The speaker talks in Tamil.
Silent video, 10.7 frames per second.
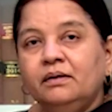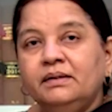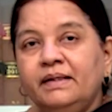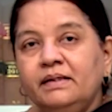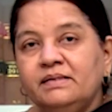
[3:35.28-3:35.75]

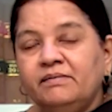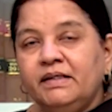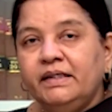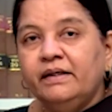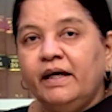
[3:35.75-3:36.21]
த்ரீ
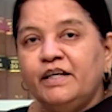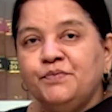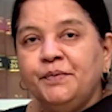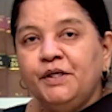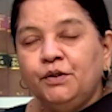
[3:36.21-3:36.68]
செவன்ட்டி
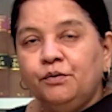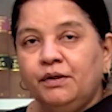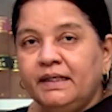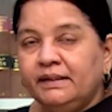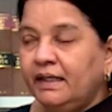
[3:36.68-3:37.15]

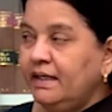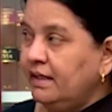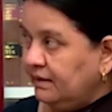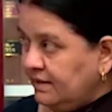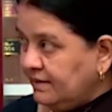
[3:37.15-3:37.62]
காஷ்மீரினுடைய தனி
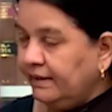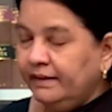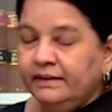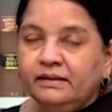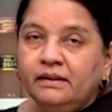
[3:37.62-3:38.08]
அந்தஸ்தை
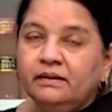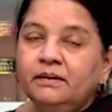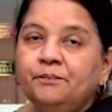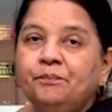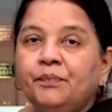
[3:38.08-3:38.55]

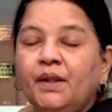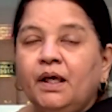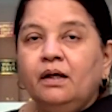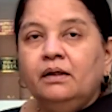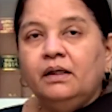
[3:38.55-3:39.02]
எடுக்கிறது
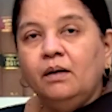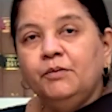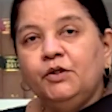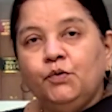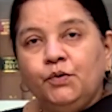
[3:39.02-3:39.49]

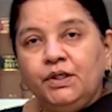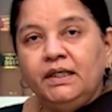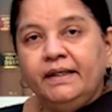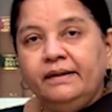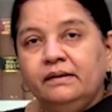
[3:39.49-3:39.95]
ராமர்
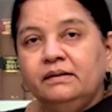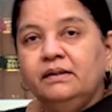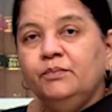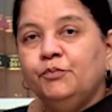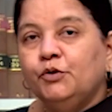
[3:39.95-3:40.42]
கோயில்
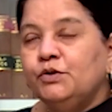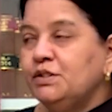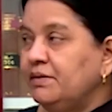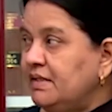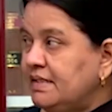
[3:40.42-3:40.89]
கட்டுறது பொது
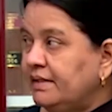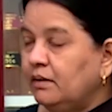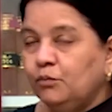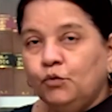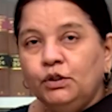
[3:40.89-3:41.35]
சிவில்
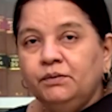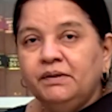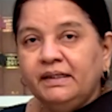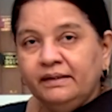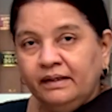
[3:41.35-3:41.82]
சட்டம் கொண்டு
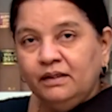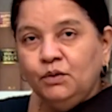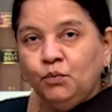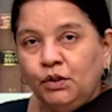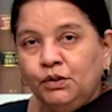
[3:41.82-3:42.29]

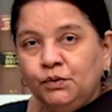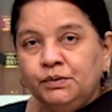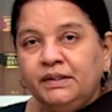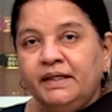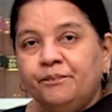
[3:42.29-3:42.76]
வரதுங்கிறது ஒன் டூ
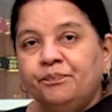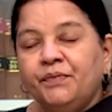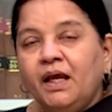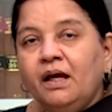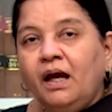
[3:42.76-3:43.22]
த்ரீ
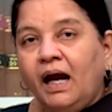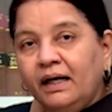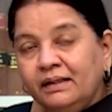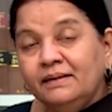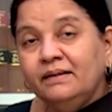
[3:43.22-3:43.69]

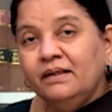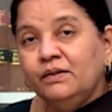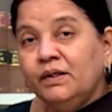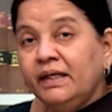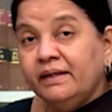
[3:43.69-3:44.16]
அடுத்தது
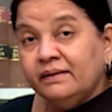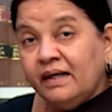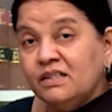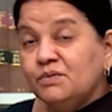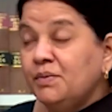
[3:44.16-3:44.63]
இன்னும் இருக்கே
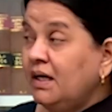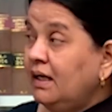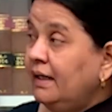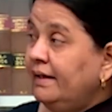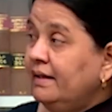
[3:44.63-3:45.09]

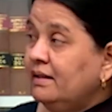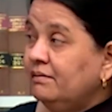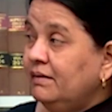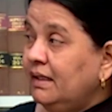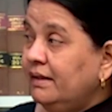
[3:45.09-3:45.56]
தாஜ்மஹாலை
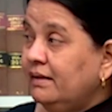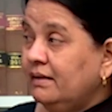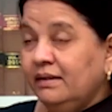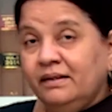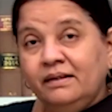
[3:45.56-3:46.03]
இடிக்கிற வேணும்
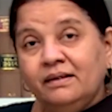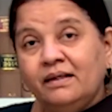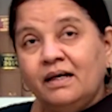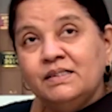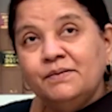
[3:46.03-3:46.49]
இருக்குது
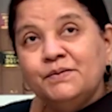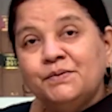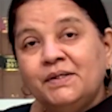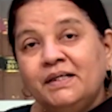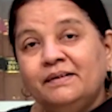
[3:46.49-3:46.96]
காசி
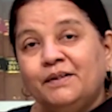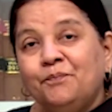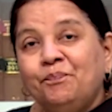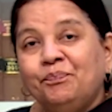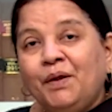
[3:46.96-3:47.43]
விஸ்வநாதர்
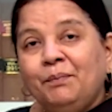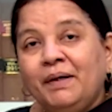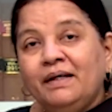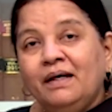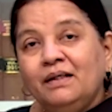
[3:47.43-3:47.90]

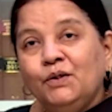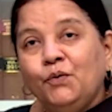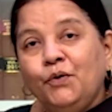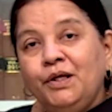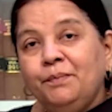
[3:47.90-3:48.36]
பக்க அந்த
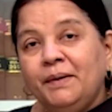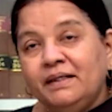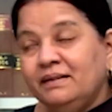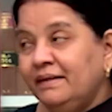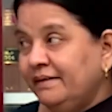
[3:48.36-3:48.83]
கோயில்
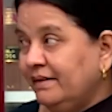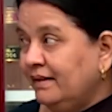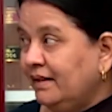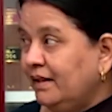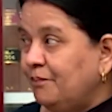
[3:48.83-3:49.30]
பக்கத்தில் இருக்கிற